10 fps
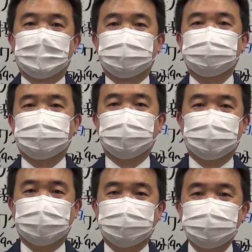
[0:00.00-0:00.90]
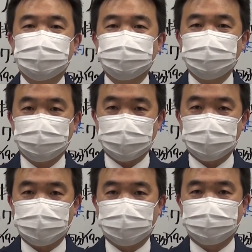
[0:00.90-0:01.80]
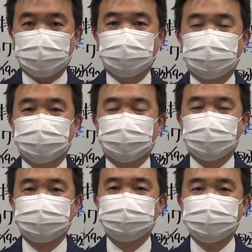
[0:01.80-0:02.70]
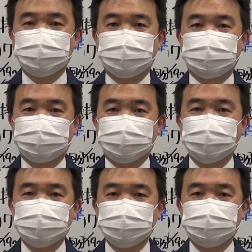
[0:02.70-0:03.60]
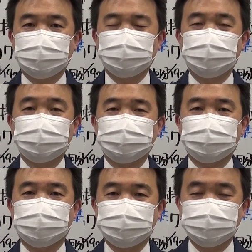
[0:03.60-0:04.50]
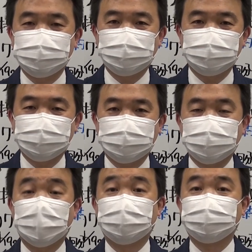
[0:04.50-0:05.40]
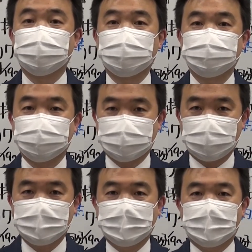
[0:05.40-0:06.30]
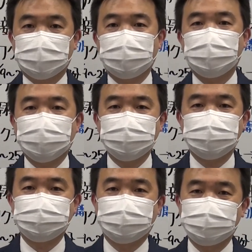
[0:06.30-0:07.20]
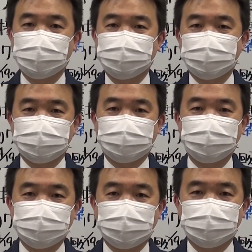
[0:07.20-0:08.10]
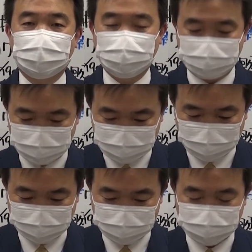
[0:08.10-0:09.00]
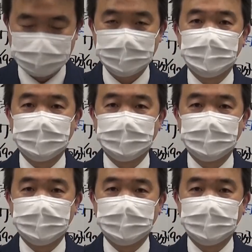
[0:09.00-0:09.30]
そして日曜日は習志野市の新消防庁舎の竣工式が行われました。生配信をご覧いただいた皆さんありがとうございます。